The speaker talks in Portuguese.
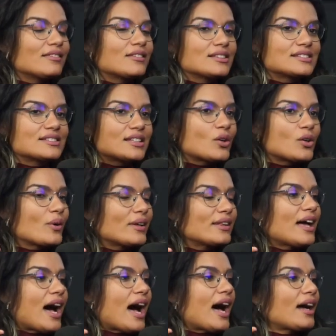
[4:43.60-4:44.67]
se
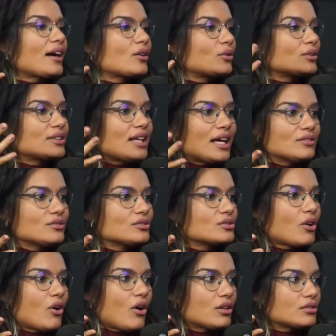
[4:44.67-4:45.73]
cuidar, cuidar Sim. dos
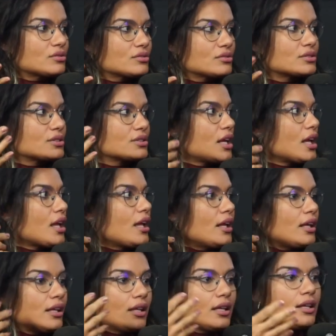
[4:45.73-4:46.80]
nossos
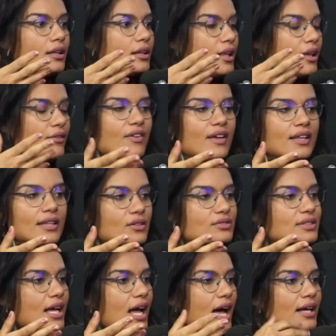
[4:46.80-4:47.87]
e defender
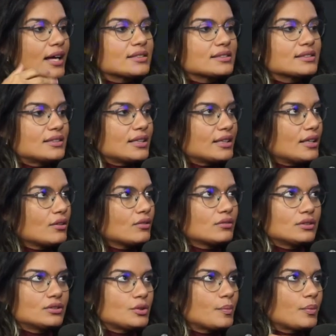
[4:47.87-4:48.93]
os caras,
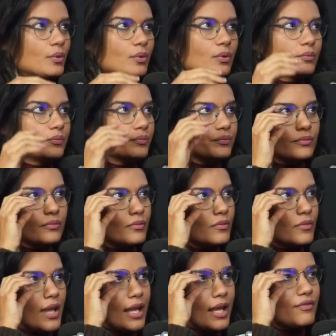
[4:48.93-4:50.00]
entendeu? E, tipo,
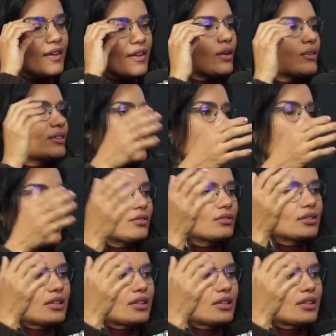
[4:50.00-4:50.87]
tem que falar A tá galera tá tem que